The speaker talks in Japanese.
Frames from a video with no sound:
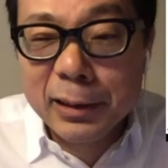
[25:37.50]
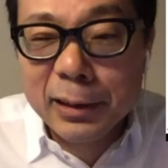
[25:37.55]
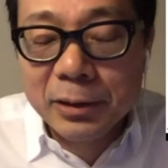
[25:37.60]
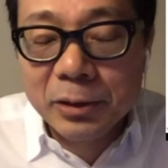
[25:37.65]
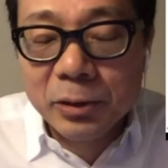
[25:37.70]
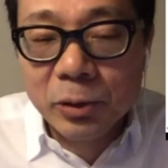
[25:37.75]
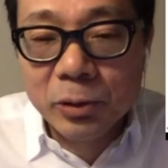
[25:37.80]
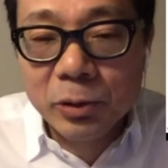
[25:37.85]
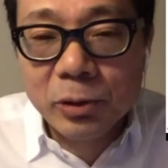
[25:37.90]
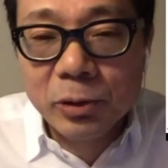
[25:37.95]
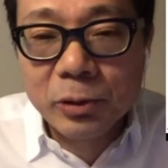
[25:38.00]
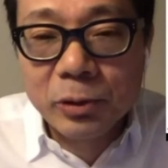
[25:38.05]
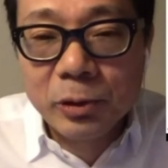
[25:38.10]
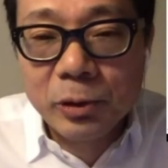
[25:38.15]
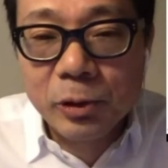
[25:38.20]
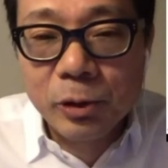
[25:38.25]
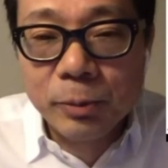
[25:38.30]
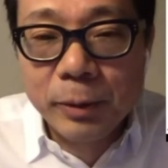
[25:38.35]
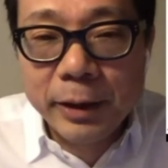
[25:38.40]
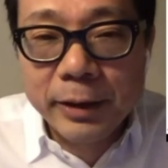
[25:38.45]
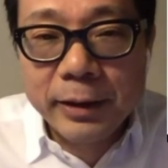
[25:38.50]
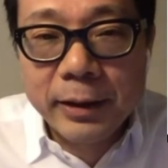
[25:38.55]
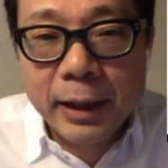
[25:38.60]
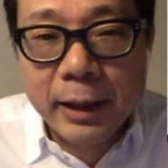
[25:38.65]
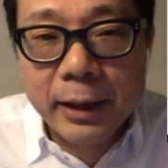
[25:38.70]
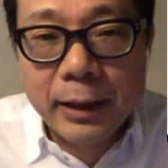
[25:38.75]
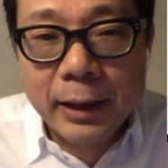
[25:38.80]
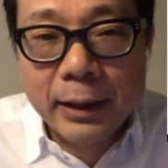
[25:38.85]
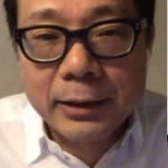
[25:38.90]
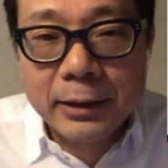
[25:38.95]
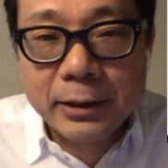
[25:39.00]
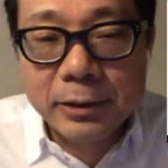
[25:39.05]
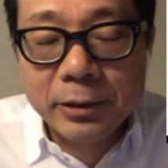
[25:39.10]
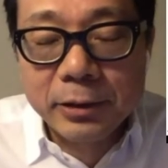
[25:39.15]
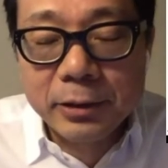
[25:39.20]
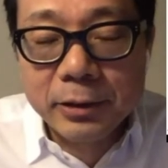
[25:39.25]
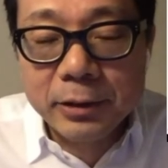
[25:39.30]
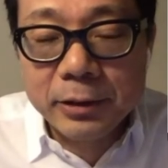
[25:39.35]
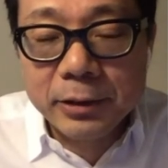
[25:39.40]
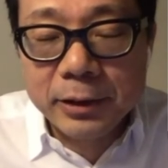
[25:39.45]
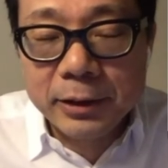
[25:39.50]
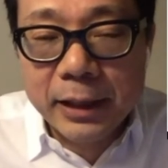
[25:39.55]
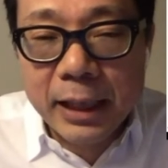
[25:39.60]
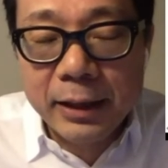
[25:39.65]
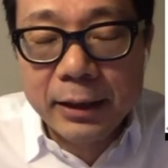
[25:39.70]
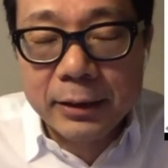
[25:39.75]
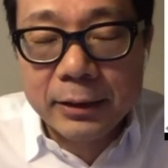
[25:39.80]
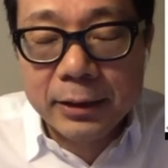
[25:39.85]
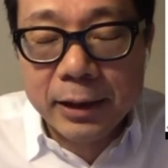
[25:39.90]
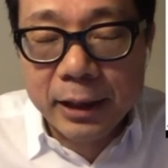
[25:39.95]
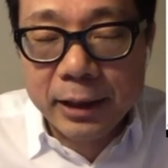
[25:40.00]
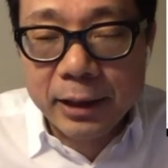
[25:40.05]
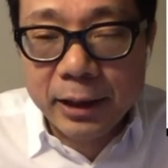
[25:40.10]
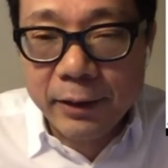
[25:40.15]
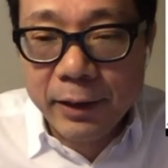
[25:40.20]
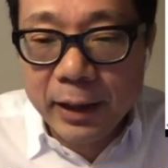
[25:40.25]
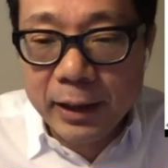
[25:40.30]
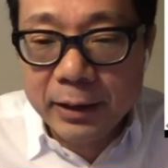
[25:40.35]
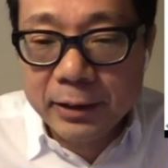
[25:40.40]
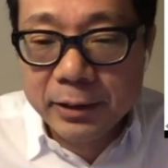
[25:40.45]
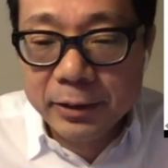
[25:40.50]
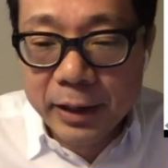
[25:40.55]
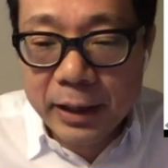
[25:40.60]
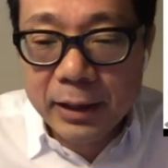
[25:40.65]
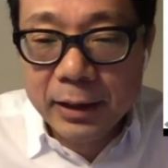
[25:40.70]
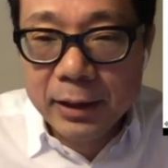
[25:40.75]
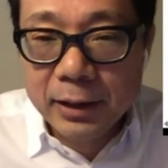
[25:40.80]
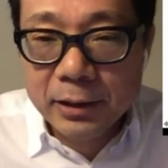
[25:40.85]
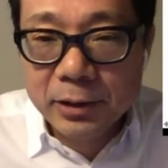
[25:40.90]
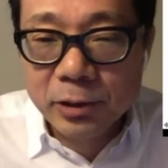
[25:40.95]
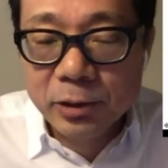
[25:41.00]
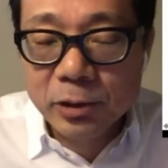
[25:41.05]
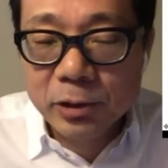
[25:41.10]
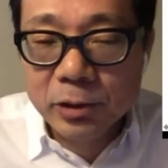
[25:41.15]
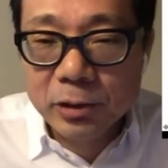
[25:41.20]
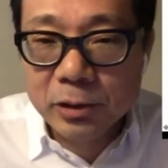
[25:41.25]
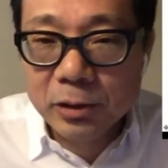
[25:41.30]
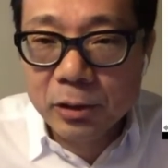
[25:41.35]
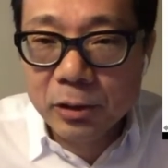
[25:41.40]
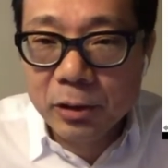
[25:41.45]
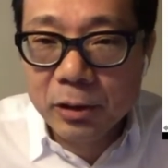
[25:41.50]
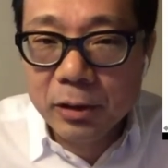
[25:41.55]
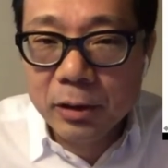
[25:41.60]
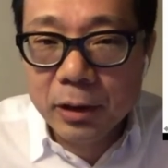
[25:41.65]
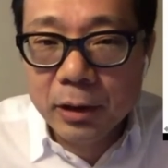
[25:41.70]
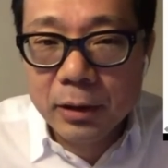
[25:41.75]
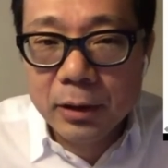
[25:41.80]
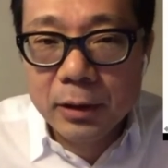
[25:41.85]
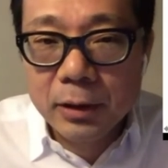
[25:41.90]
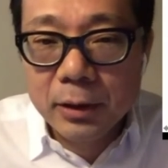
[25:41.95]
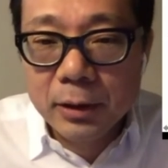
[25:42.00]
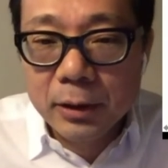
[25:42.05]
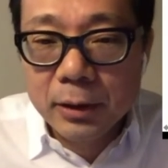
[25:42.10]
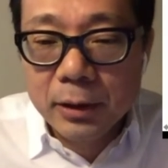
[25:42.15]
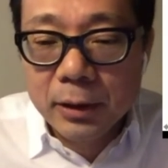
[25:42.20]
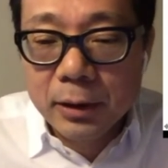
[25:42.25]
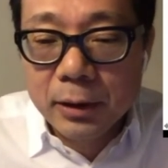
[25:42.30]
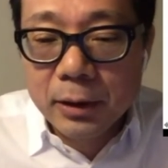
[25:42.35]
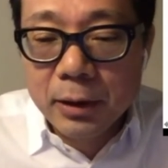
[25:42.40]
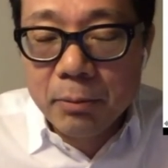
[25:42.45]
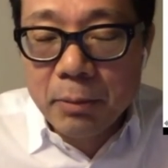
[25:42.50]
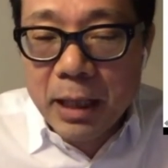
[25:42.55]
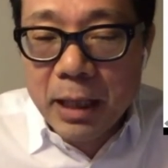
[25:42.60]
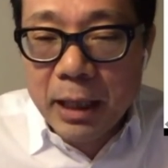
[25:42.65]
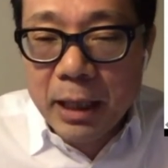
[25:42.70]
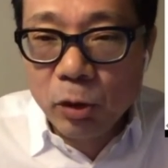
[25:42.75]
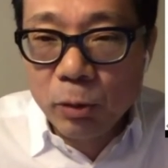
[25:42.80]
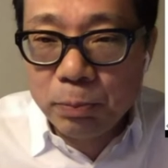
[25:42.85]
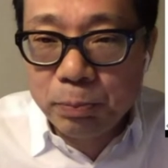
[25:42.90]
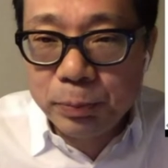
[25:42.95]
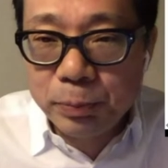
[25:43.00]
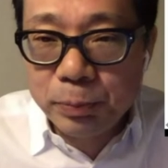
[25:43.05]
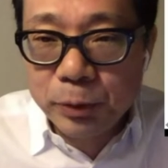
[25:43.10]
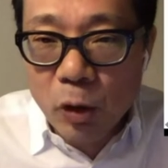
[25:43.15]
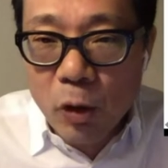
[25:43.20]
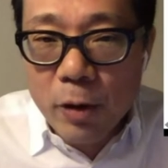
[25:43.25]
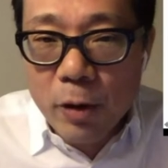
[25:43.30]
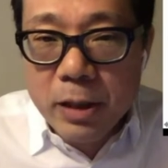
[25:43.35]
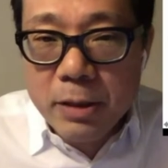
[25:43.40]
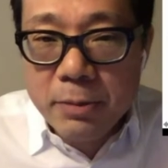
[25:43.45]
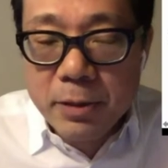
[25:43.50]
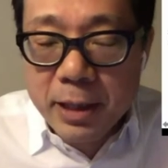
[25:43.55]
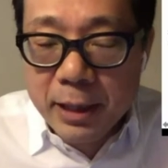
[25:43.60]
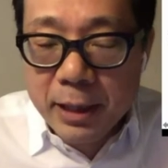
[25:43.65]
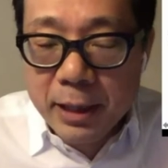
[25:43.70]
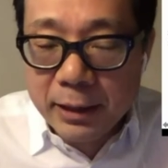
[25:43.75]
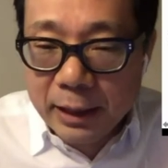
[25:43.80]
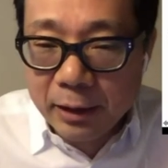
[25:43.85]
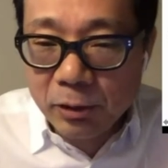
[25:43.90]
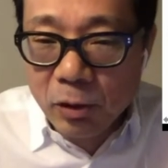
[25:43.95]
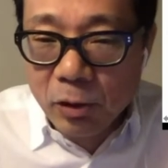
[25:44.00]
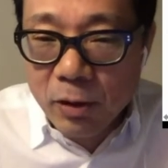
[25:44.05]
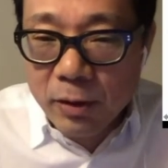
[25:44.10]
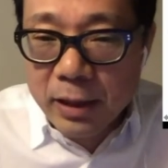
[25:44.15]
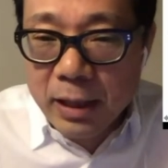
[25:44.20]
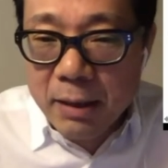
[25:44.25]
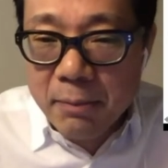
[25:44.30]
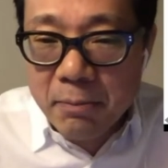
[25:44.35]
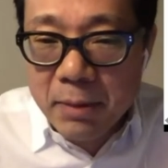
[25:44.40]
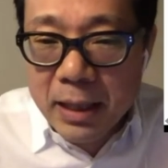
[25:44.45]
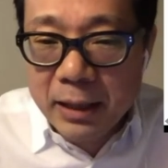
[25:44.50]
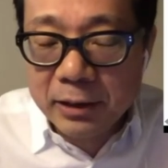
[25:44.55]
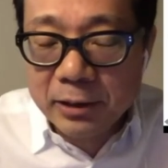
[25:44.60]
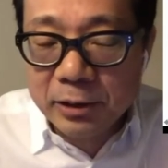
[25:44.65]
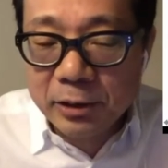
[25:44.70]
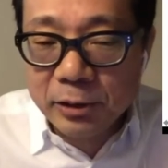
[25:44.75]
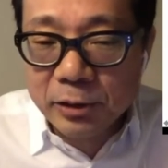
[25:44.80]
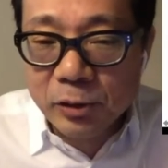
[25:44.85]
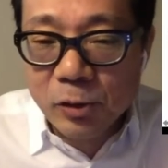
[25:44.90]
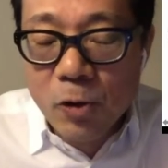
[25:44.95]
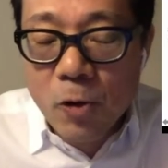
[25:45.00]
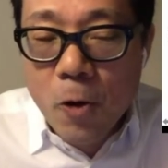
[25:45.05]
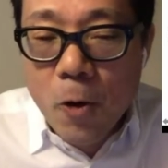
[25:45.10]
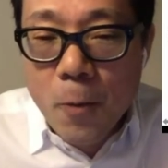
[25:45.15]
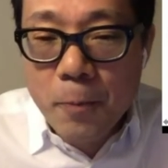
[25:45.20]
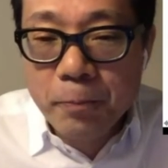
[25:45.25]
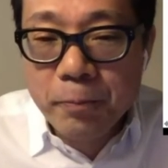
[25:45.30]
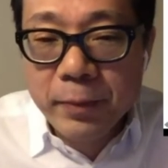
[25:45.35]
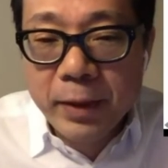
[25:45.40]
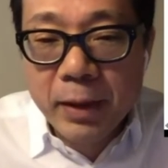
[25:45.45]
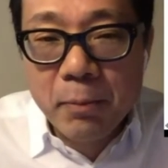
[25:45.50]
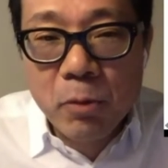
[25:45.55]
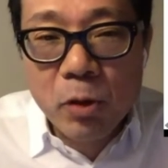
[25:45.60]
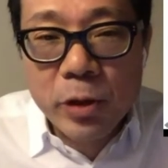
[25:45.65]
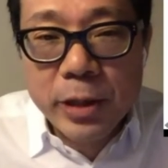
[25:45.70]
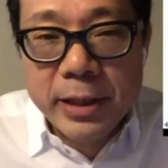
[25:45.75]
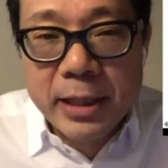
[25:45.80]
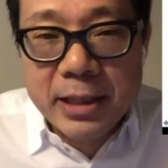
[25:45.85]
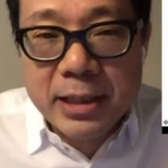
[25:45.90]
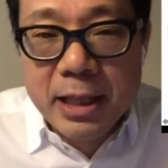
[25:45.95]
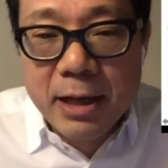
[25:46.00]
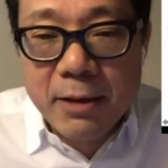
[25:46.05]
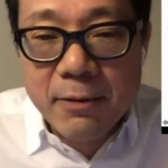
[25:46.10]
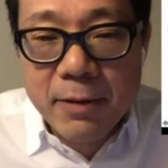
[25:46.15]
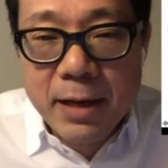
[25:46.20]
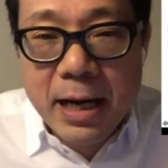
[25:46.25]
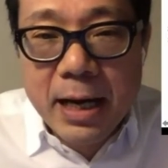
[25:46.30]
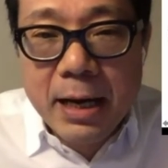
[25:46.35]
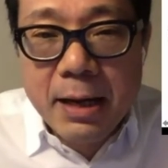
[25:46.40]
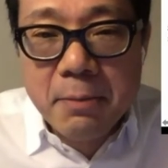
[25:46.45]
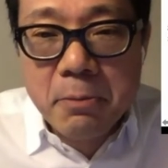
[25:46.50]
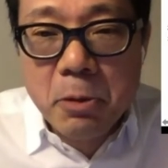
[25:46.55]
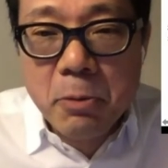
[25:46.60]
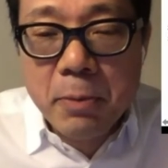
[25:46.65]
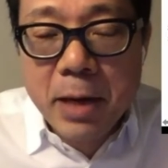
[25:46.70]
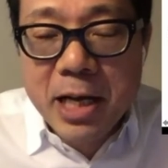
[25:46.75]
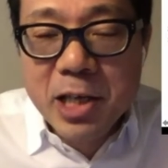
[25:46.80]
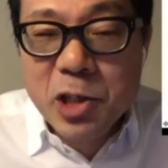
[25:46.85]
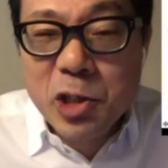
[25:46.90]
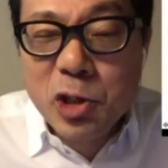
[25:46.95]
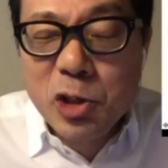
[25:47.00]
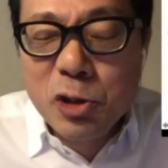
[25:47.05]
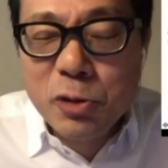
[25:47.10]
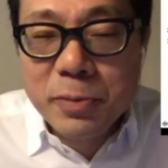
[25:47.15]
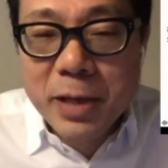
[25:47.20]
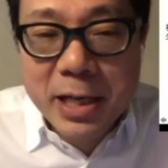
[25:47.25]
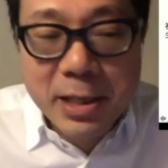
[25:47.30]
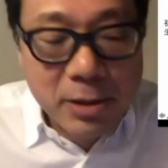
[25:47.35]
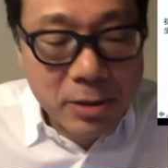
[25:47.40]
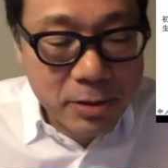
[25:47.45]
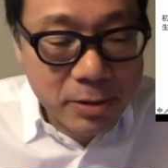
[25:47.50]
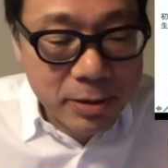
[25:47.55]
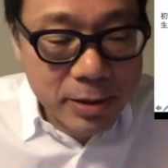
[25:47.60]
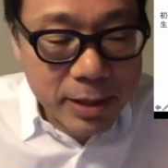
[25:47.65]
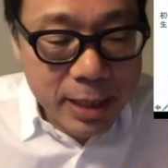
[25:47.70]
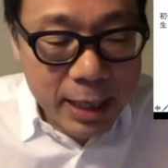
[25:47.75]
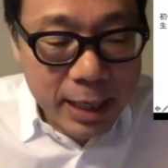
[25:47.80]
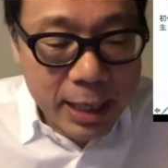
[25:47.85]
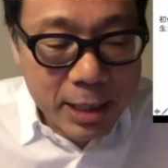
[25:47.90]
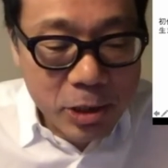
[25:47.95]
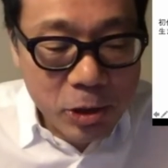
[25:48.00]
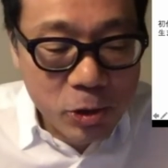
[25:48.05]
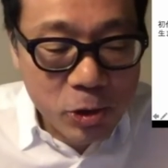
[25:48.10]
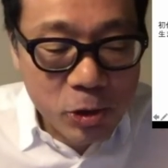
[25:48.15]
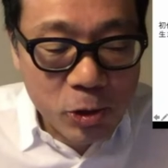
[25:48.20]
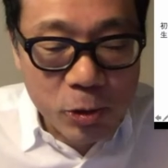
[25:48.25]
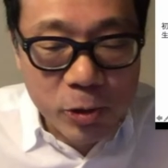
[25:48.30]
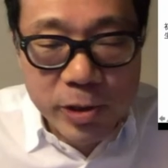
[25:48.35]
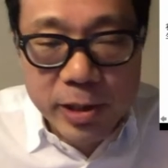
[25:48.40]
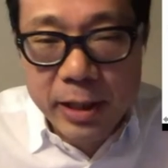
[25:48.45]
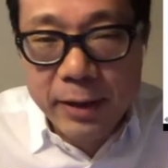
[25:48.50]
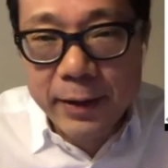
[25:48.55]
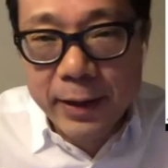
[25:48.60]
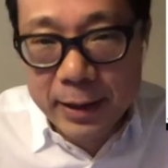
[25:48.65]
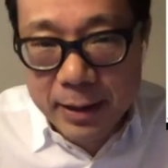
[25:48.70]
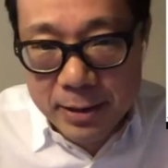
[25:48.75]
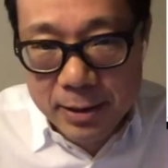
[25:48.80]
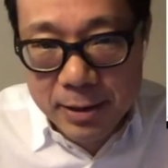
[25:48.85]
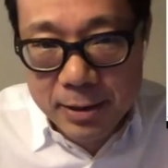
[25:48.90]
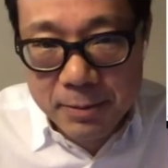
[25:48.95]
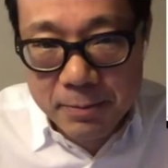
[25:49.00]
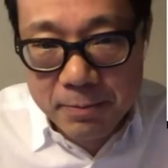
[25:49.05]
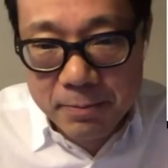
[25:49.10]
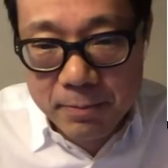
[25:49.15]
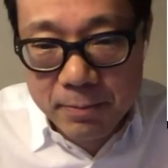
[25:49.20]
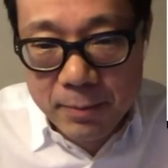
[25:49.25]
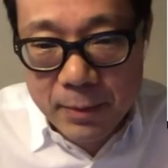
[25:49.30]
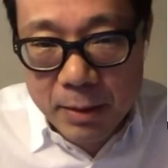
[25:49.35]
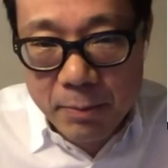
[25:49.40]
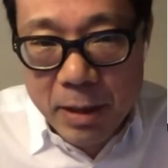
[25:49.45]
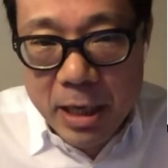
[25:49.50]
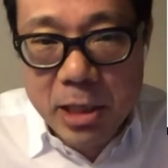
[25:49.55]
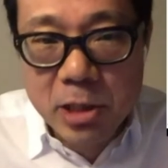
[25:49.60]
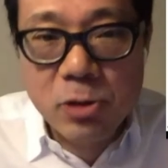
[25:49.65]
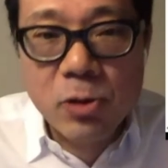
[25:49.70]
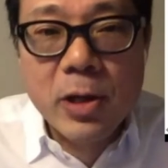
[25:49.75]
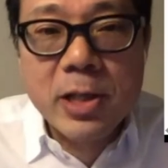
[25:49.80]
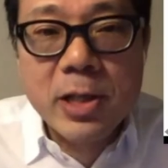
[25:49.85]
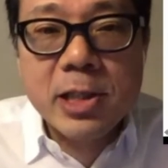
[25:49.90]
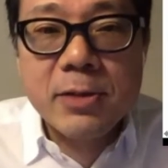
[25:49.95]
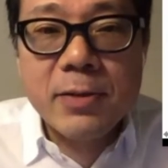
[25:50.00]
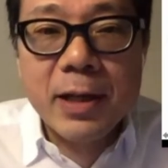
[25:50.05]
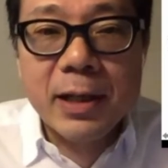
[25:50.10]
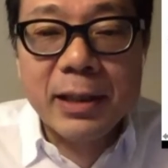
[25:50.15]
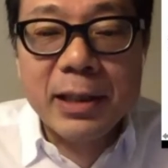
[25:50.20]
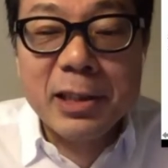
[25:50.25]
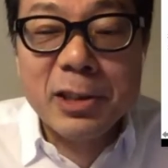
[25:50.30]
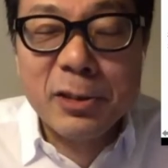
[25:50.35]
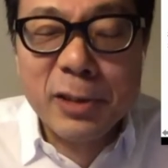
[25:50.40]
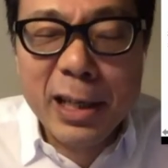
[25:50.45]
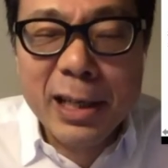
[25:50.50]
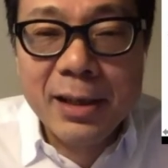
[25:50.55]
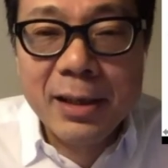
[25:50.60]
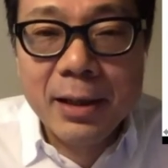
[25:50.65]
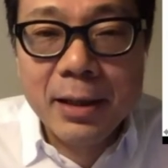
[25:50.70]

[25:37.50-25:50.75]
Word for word: どんどんグローバルに展開する時代だったわけですね。そうすると、まあ、トップの伊深さん、ナンバーツーの森田さんは、もう毎週毎週世界出張してるわけです。まあ、忙しいわけですね。